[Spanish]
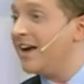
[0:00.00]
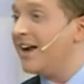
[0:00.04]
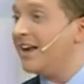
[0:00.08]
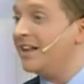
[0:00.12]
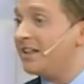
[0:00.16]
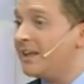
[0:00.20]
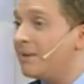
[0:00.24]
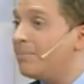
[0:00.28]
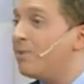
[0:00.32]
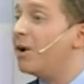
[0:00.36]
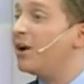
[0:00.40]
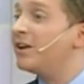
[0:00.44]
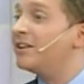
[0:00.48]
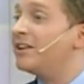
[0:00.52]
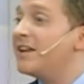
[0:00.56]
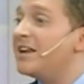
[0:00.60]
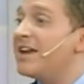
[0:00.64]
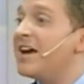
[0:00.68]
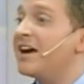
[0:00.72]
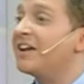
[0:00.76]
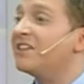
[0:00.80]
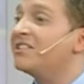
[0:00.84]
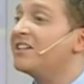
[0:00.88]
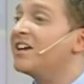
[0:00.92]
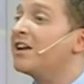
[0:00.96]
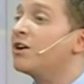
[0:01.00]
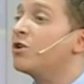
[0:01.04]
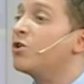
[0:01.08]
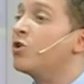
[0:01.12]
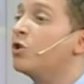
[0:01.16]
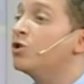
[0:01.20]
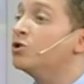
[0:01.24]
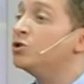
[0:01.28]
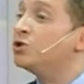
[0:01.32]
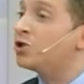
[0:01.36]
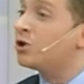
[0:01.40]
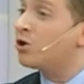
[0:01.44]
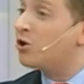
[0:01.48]
El tipo que tenía que ser
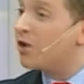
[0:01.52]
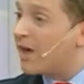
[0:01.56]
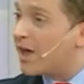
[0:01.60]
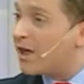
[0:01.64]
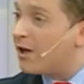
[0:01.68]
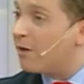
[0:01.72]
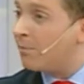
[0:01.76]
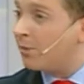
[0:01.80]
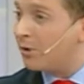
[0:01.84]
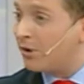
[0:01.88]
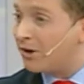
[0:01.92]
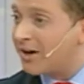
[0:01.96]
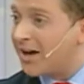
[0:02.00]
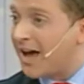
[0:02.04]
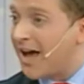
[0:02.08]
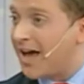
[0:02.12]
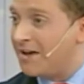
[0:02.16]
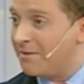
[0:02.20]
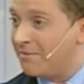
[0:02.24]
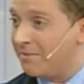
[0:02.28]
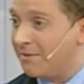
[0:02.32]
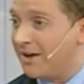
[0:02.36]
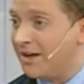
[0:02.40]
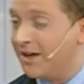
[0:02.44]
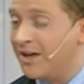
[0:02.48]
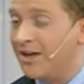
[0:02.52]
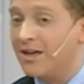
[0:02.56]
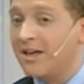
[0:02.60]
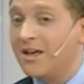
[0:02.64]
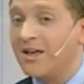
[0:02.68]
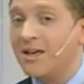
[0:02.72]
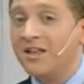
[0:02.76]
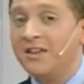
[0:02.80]
controlado por Jaime.